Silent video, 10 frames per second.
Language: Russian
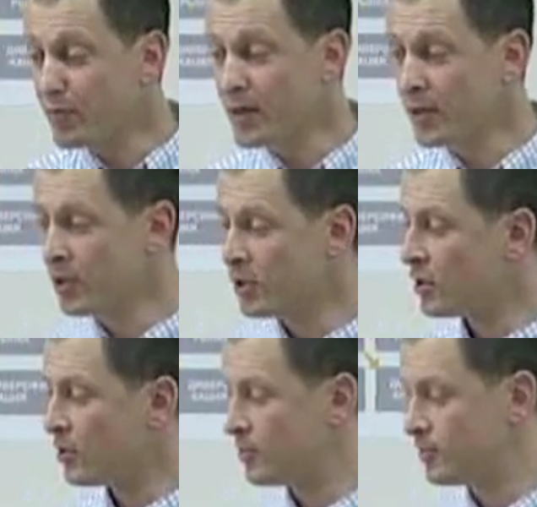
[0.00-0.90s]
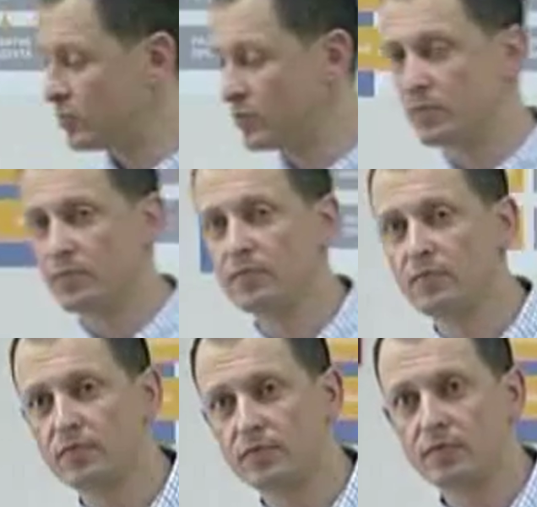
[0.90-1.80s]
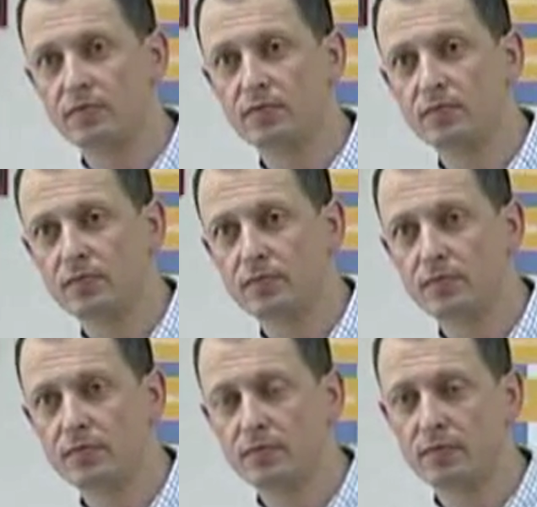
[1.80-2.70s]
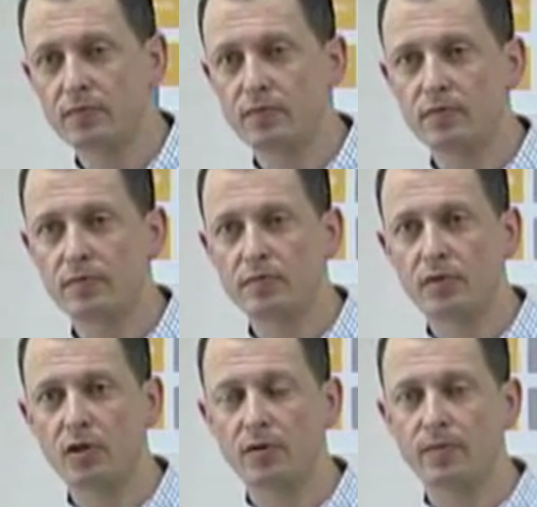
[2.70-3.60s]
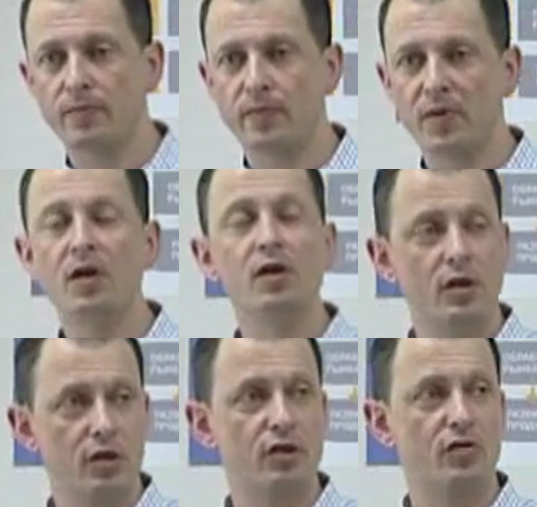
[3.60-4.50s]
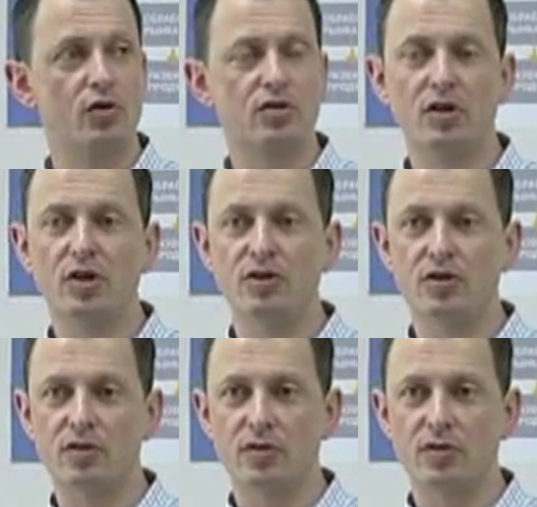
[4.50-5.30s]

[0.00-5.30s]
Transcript: 90 личность, есть, логика, если вы подробно понимаете да. логику. 90 личность.